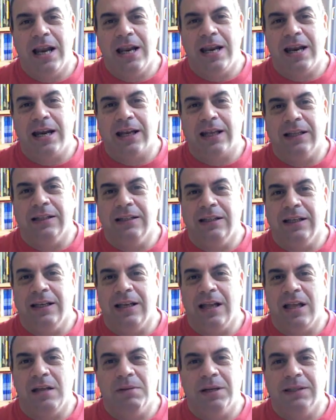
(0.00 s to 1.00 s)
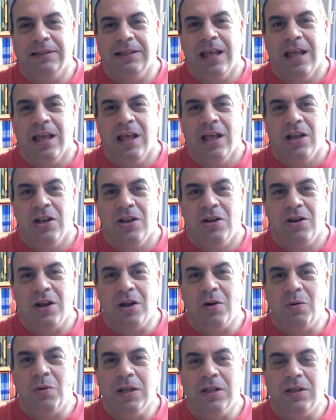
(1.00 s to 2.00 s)
en Argentina y demás, no le
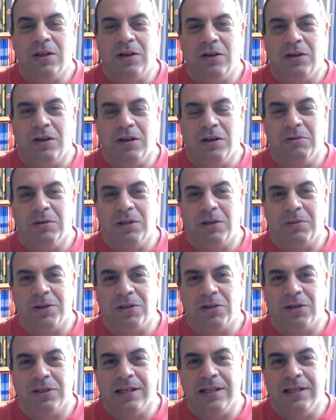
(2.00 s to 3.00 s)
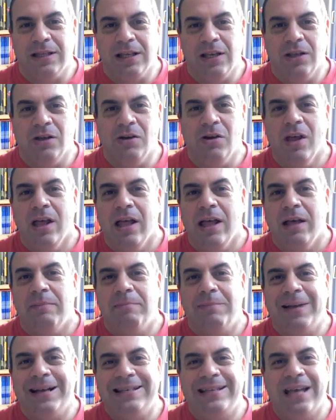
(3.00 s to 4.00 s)
encuentro, no le encuentro mayor sentido.
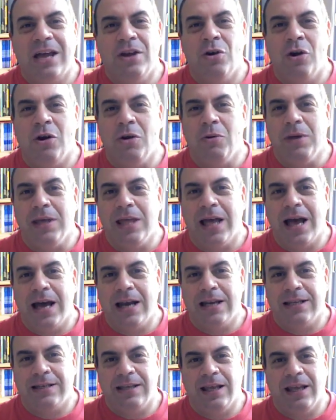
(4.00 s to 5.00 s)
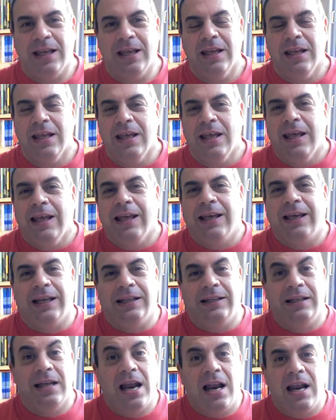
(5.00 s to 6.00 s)
Más sano olvidarse, que
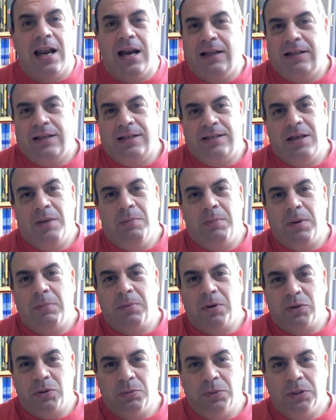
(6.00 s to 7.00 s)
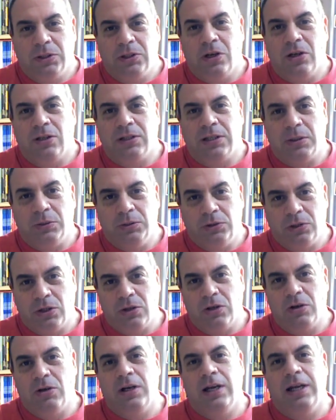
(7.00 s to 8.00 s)
estén alerta siempre, por supuesto, a los
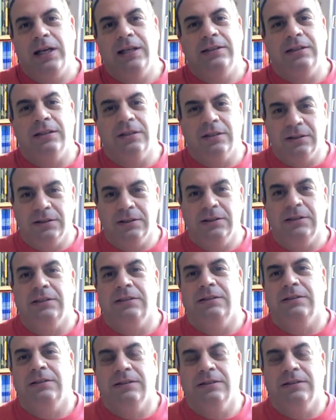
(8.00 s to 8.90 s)
autores, ¿no? Y,